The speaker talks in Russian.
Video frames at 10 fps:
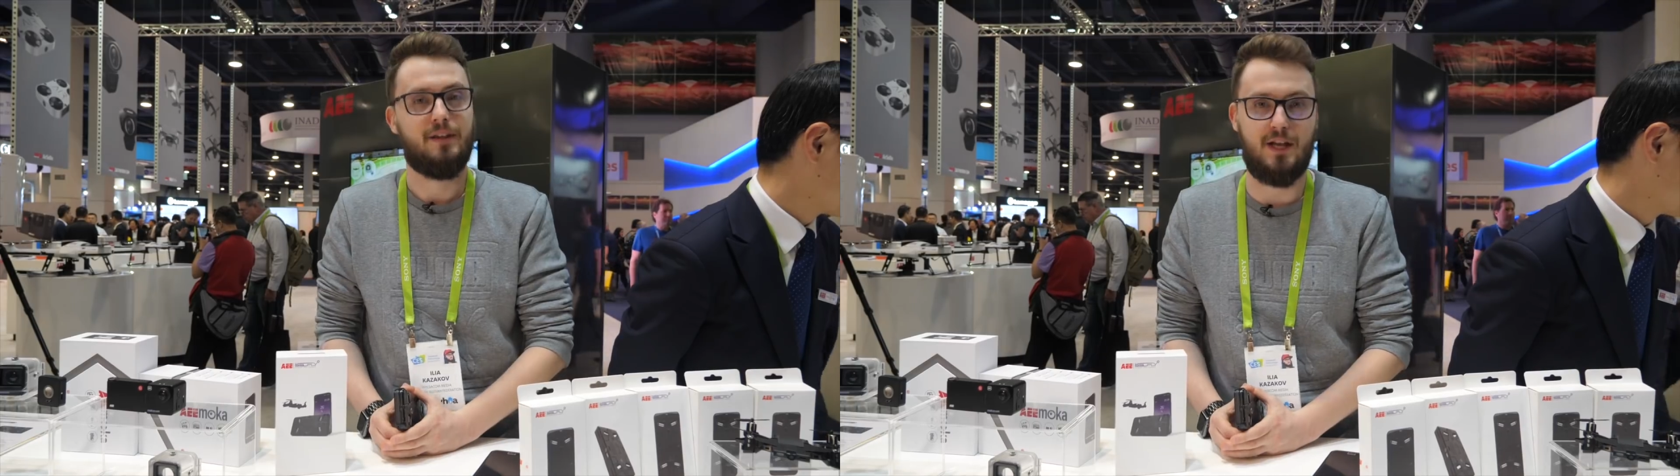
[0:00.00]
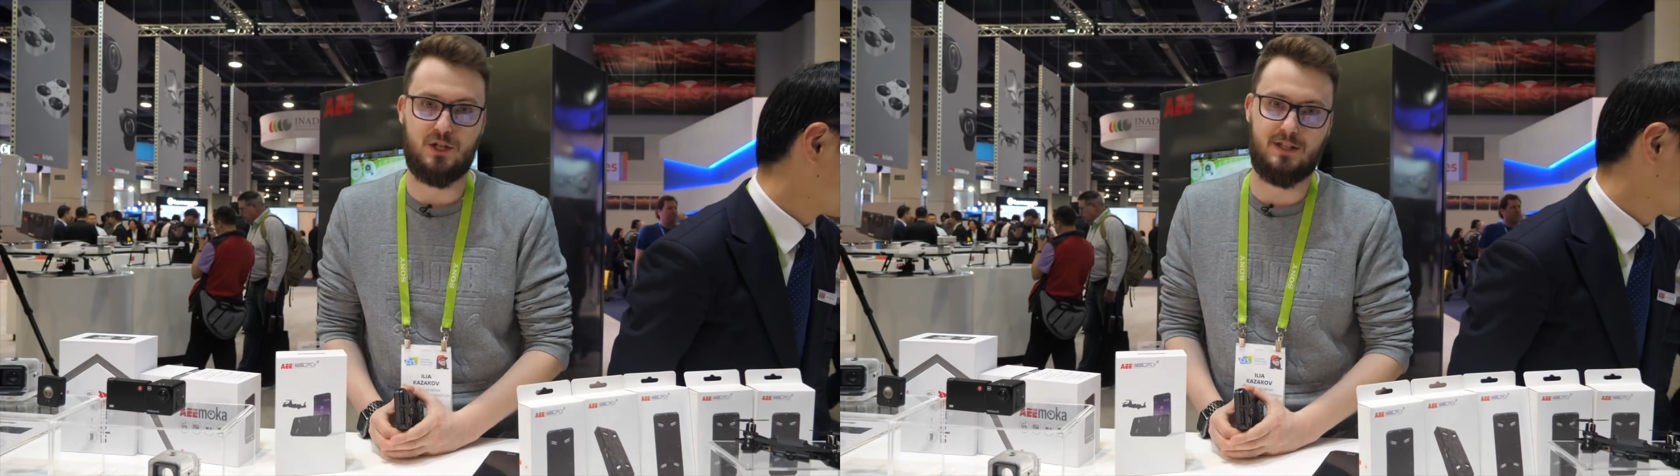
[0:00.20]

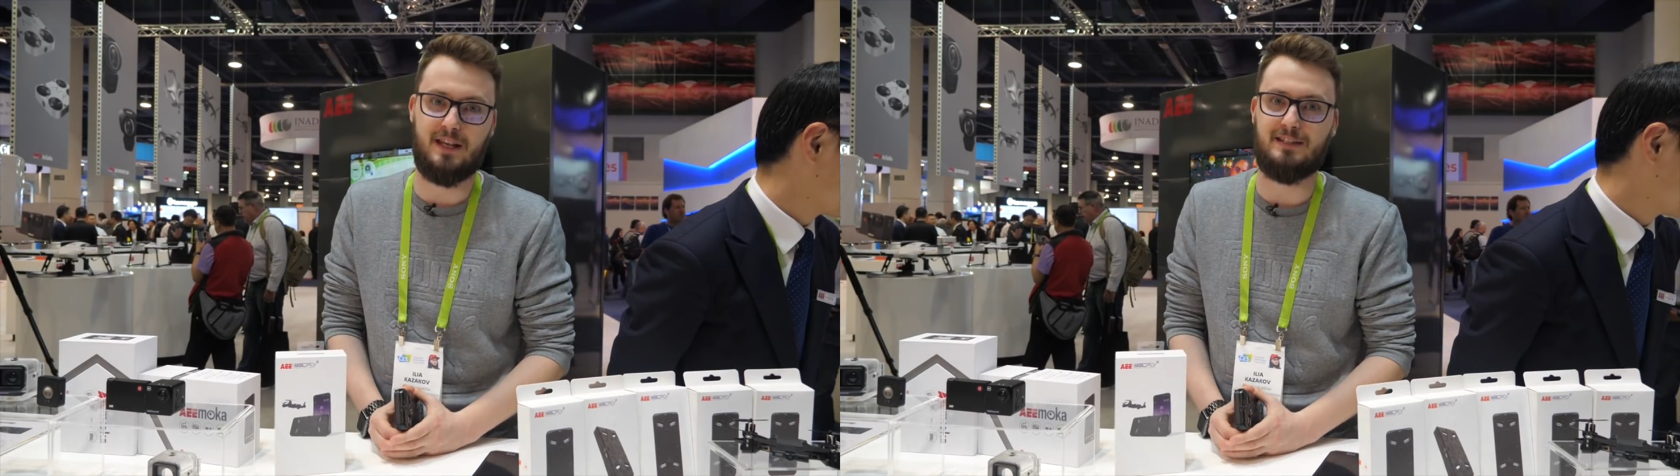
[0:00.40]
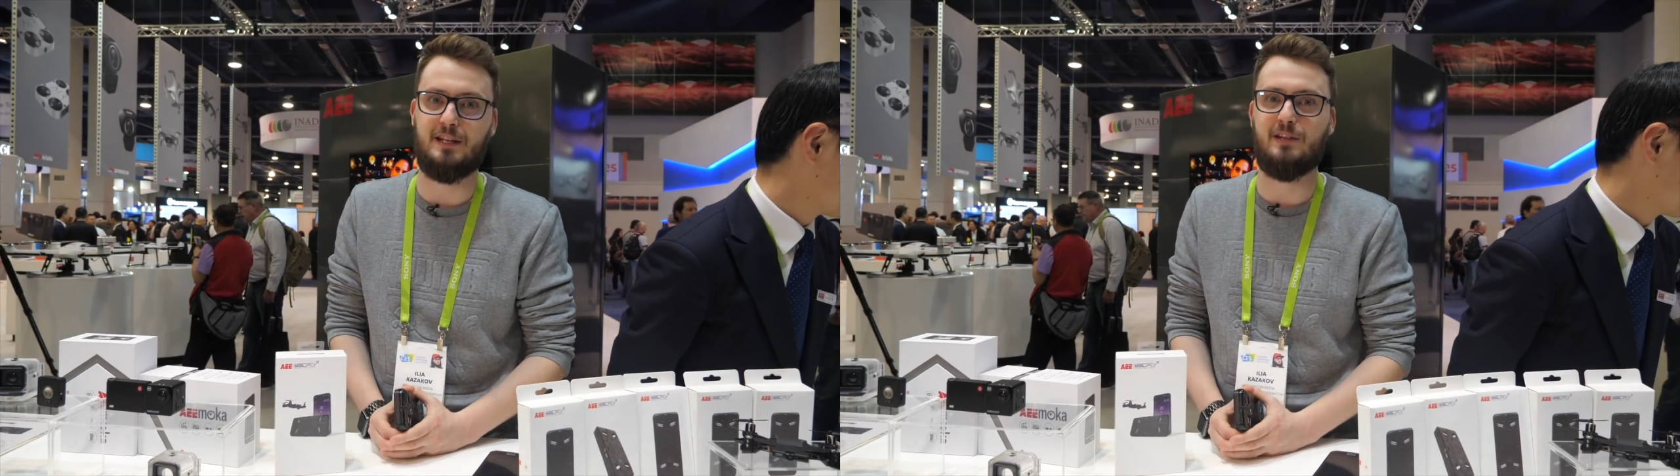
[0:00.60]
наших
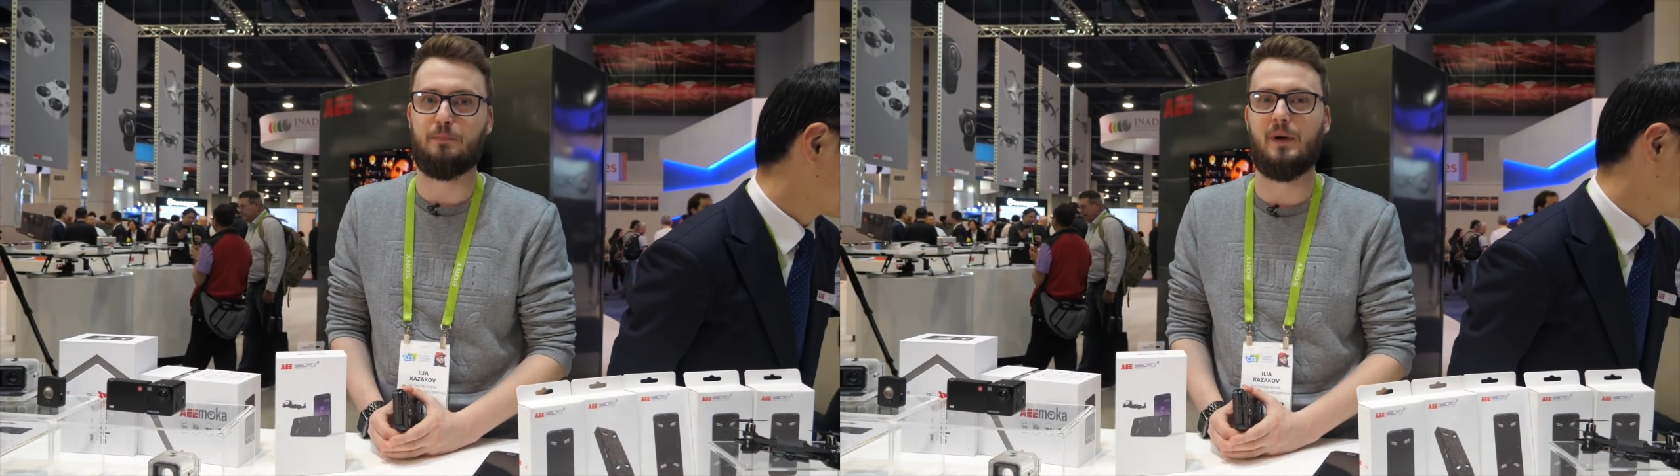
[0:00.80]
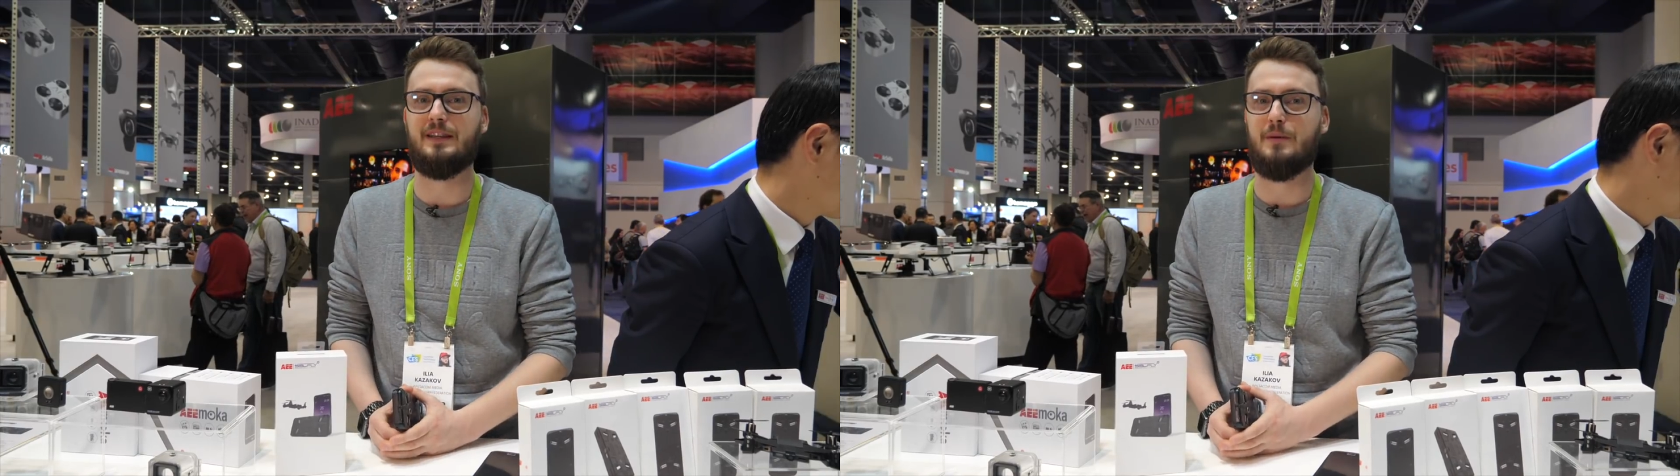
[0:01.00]
соседей из
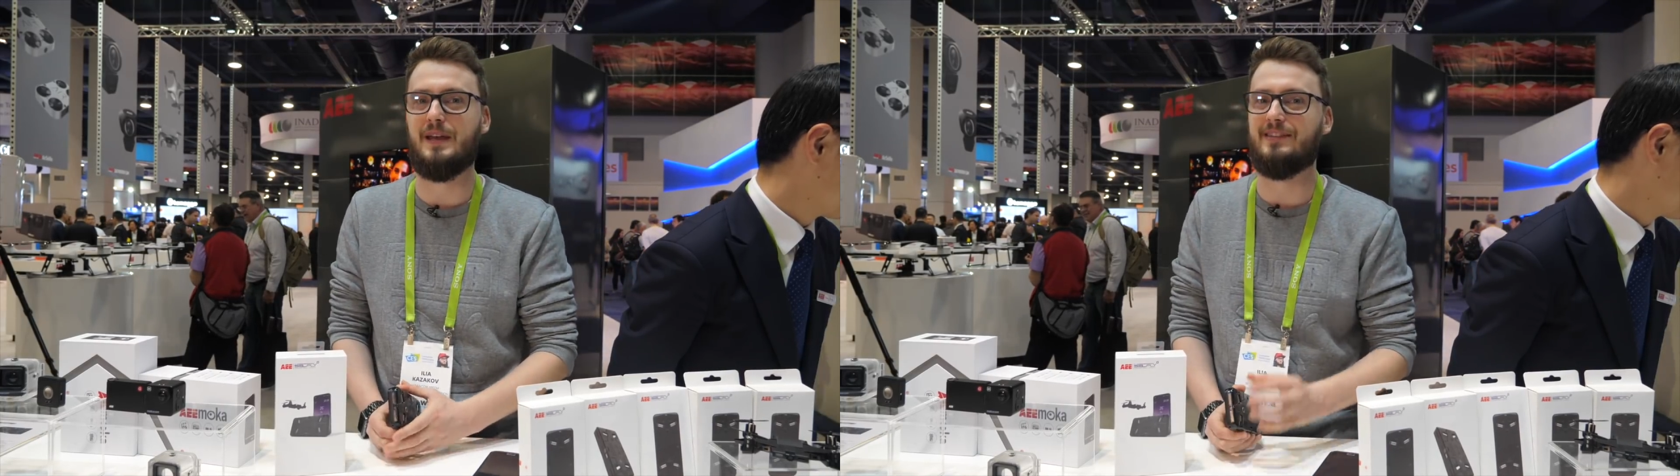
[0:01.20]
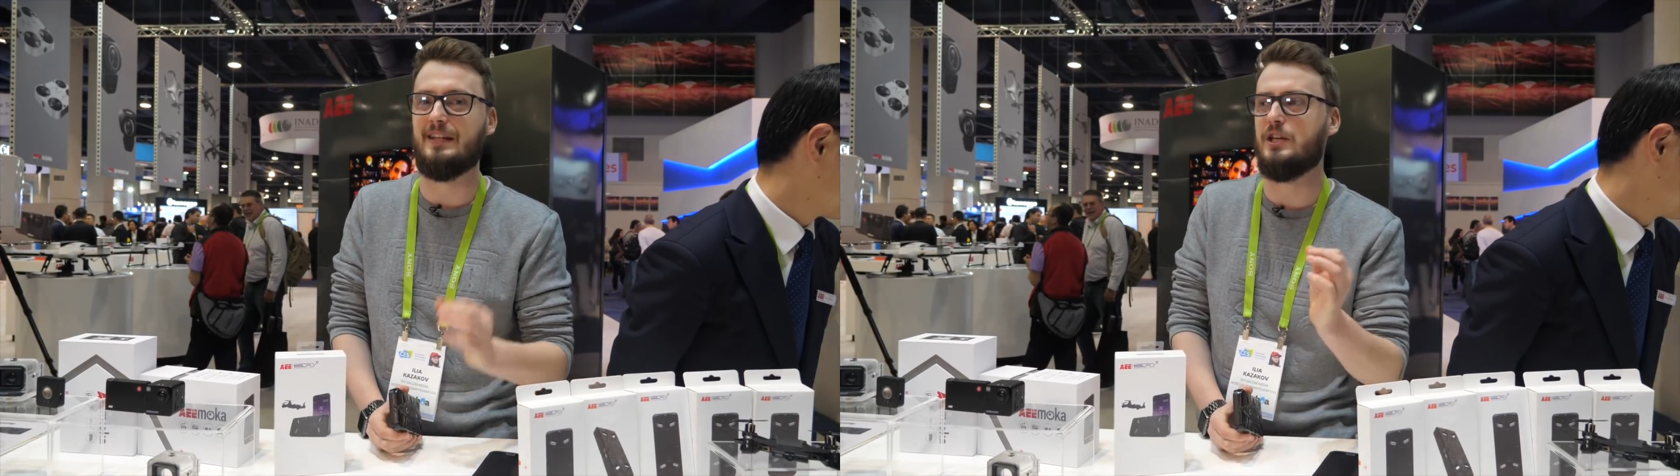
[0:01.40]

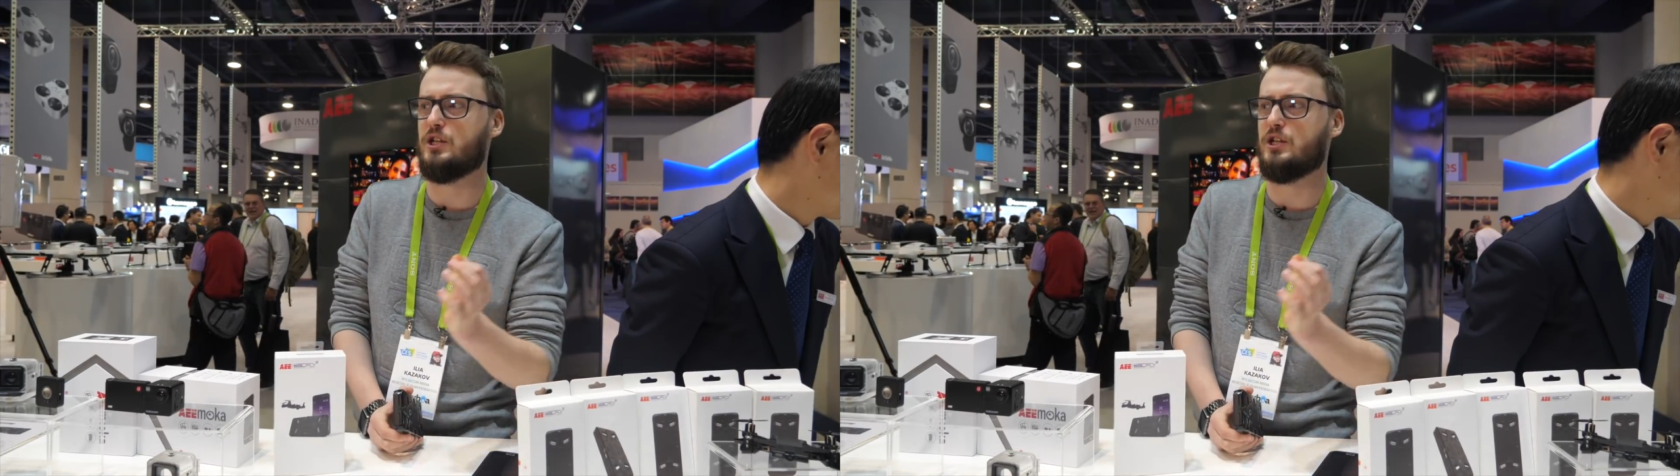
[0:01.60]
Поднебесной.